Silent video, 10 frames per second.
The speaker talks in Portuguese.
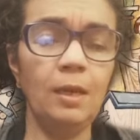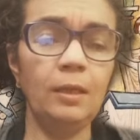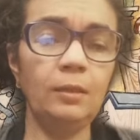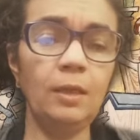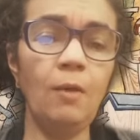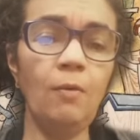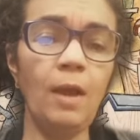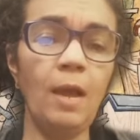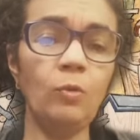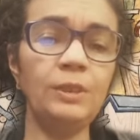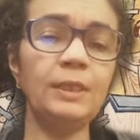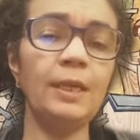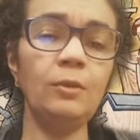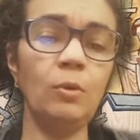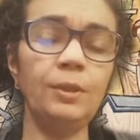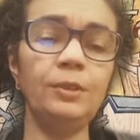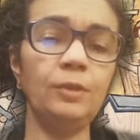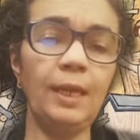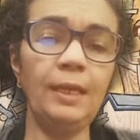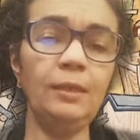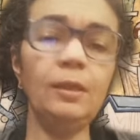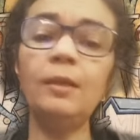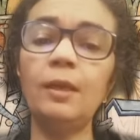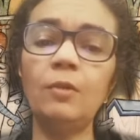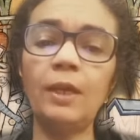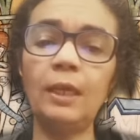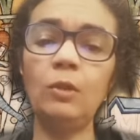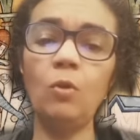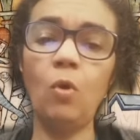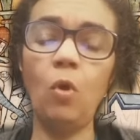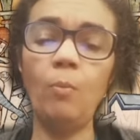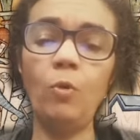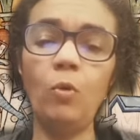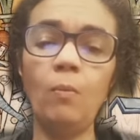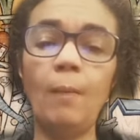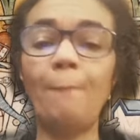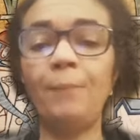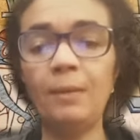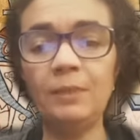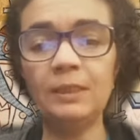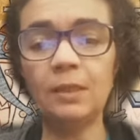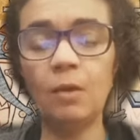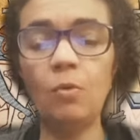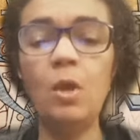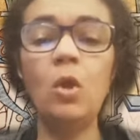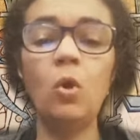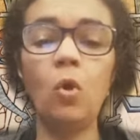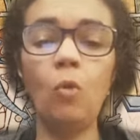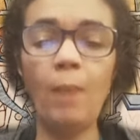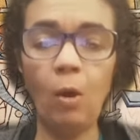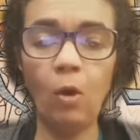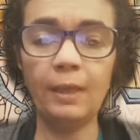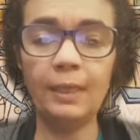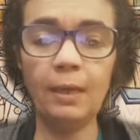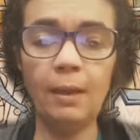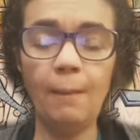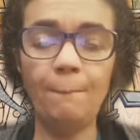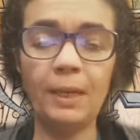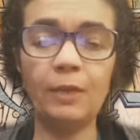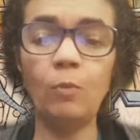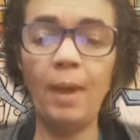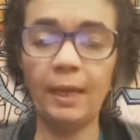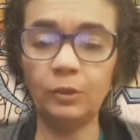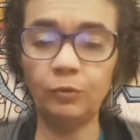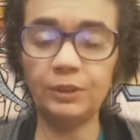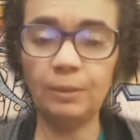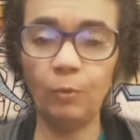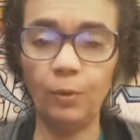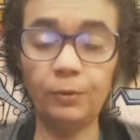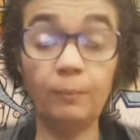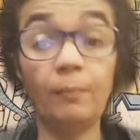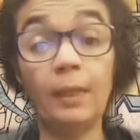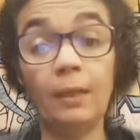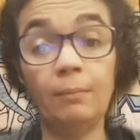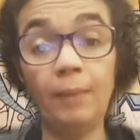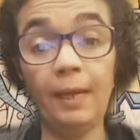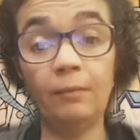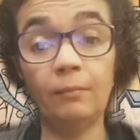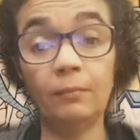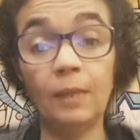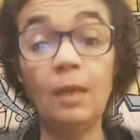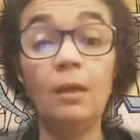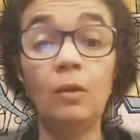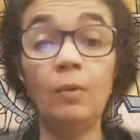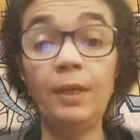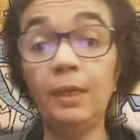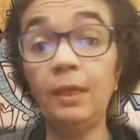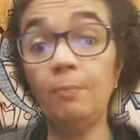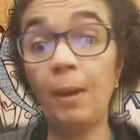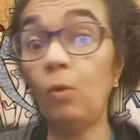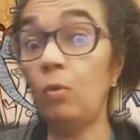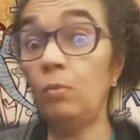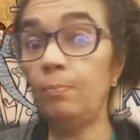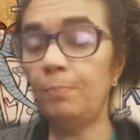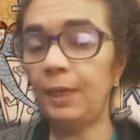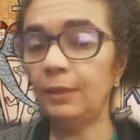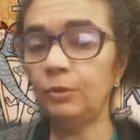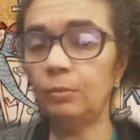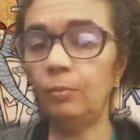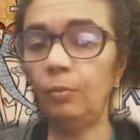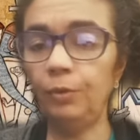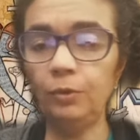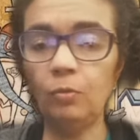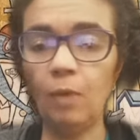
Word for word: Então, os seguidores dele entenderam aquilo como uma permissão ou uma ordem para que o Beckett fosse morto. Bem, o Henrique pagou um preço muito